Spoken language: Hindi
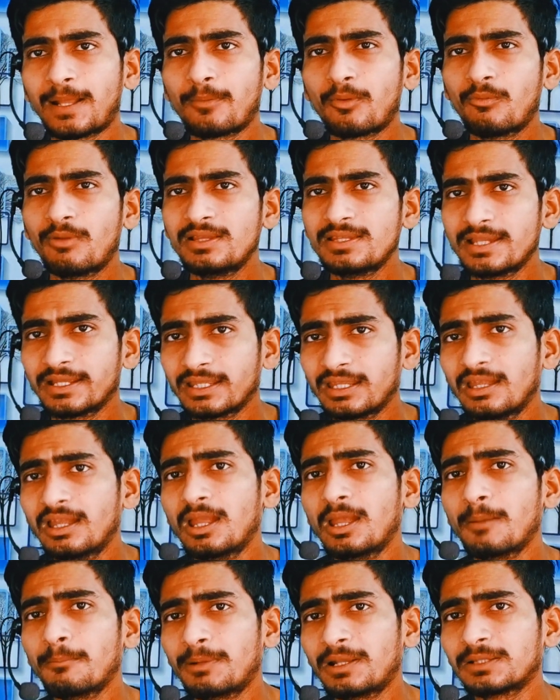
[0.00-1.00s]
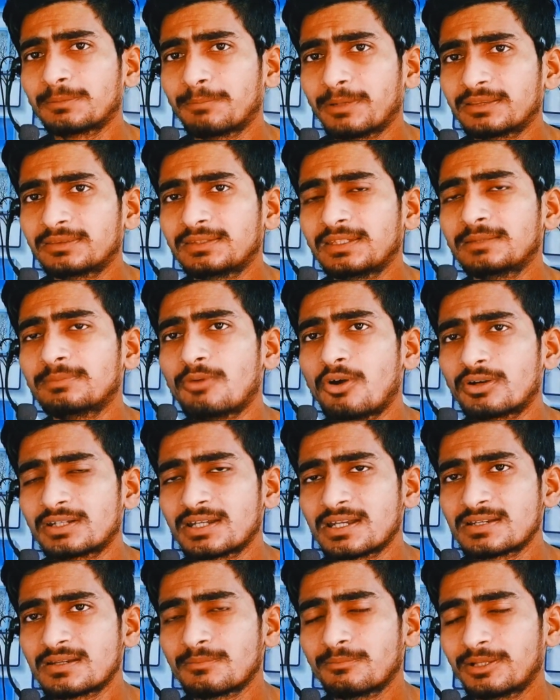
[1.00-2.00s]
सेट आपको मिल जाएंगे प्लस बत्तीस
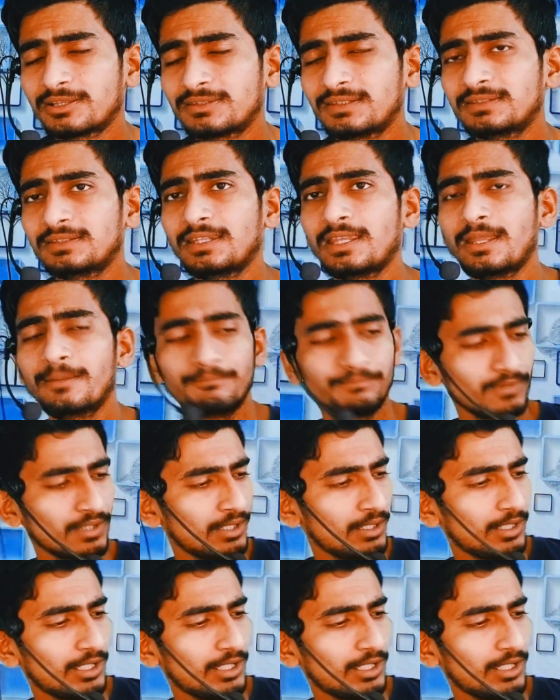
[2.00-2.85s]
मॉक टेस्ट बत्तीस ये